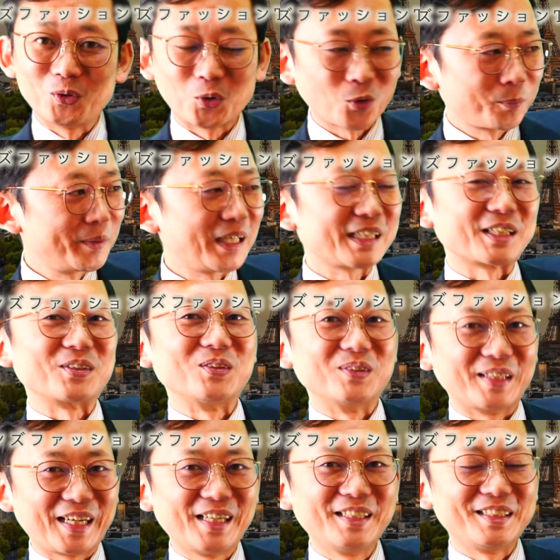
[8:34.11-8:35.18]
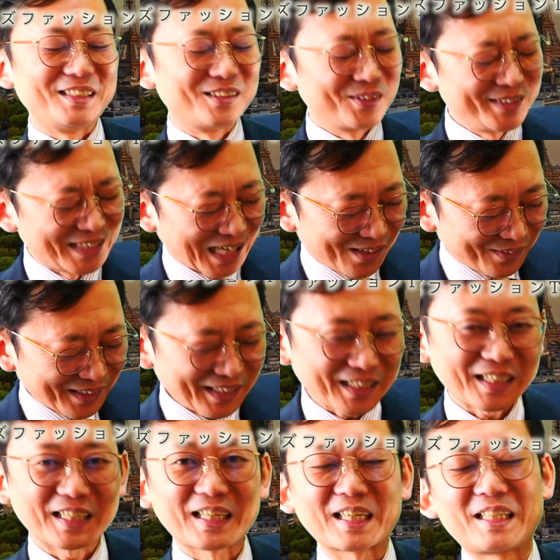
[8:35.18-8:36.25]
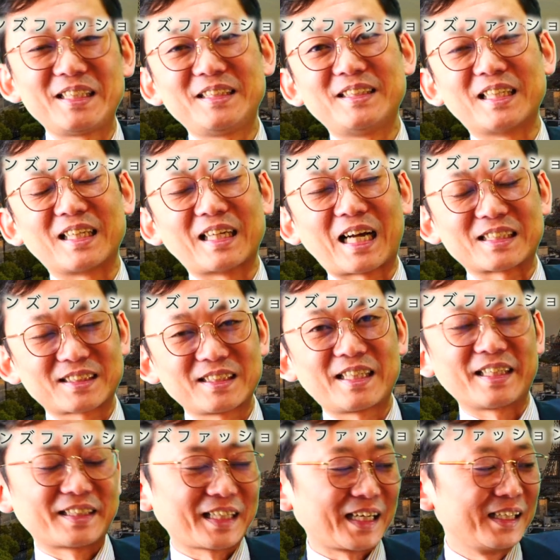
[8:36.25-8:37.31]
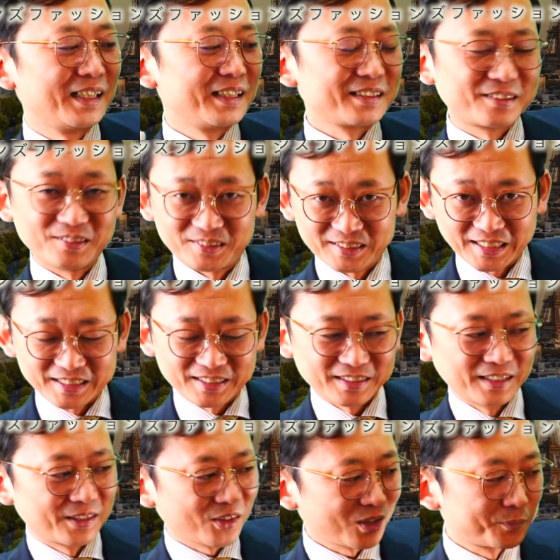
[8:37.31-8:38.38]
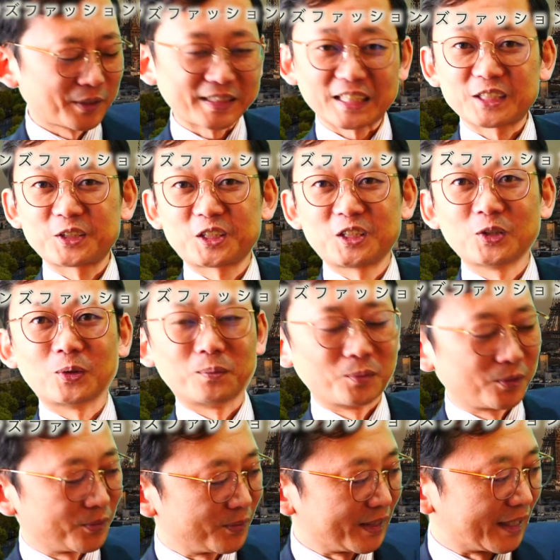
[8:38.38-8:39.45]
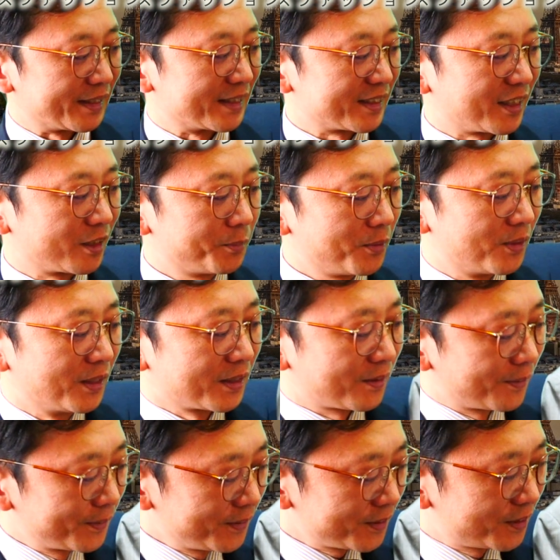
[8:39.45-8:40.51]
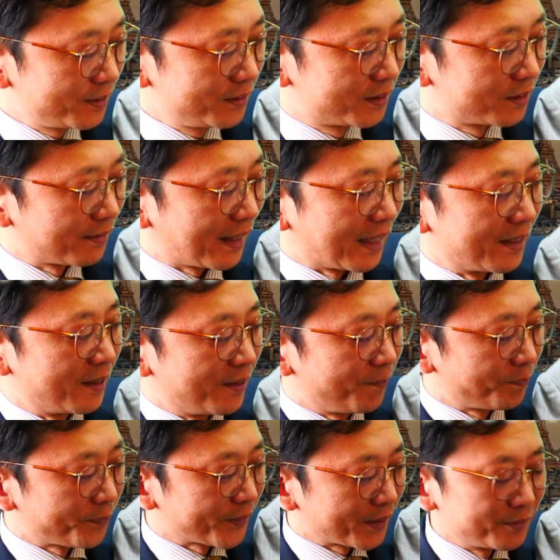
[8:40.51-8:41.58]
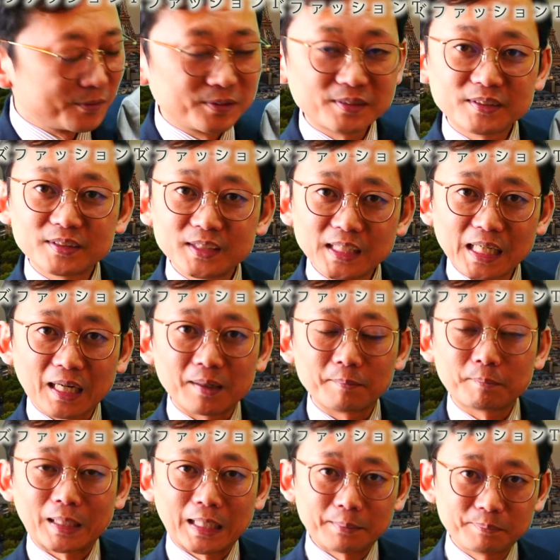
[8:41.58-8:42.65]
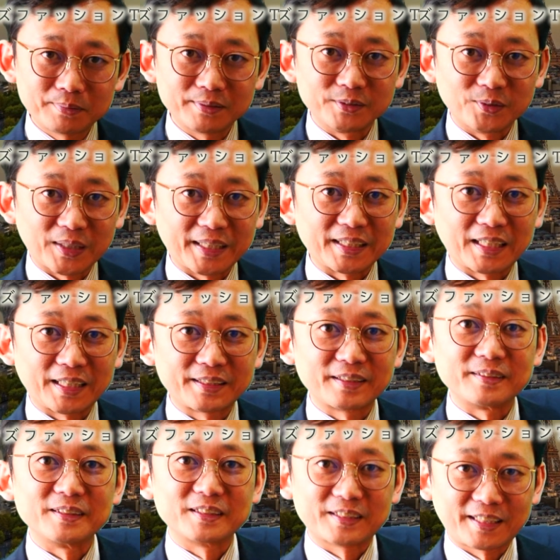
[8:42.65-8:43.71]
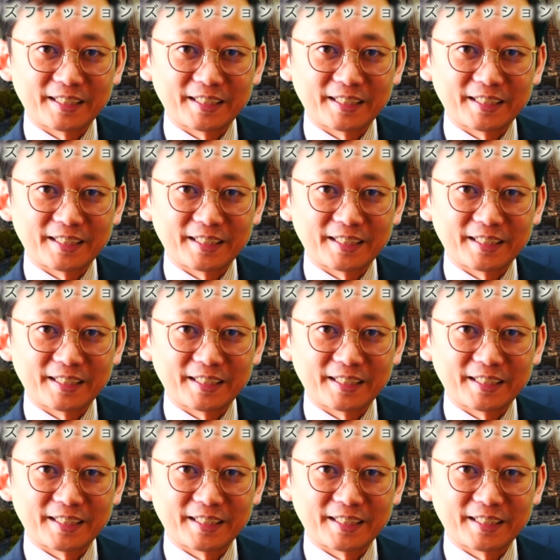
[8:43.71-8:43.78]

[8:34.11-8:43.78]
ロロピアナというね非常に柔らかな生地であつらえたスーツですこれも私のものなんですけどもこのスーツはうっすらパープルのラインが入ってるんです